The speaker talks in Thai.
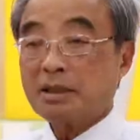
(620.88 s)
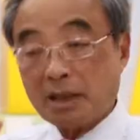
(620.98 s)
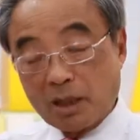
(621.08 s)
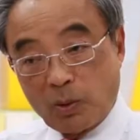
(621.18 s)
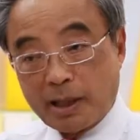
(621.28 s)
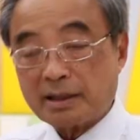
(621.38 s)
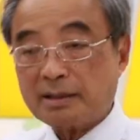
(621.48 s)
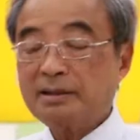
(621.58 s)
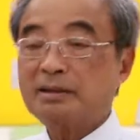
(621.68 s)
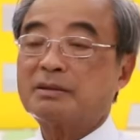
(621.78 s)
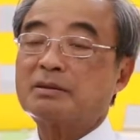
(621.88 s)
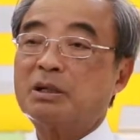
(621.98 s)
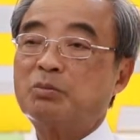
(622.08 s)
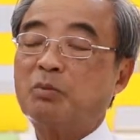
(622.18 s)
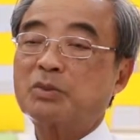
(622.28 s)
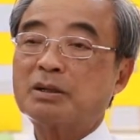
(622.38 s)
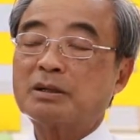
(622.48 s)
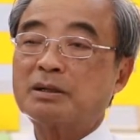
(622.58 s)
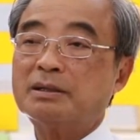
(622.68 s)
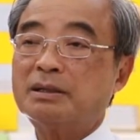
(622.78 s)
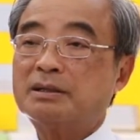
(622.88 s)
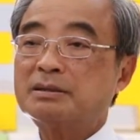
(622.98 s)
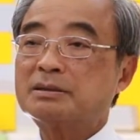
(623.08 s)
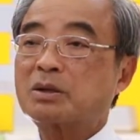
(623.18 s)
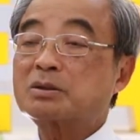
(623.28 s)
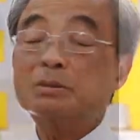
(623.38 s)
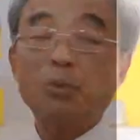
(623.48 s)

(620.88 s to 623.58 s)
ที่จริงระหว่างนั้นเนี่ยผมต้องเอ่ยชื่อดร.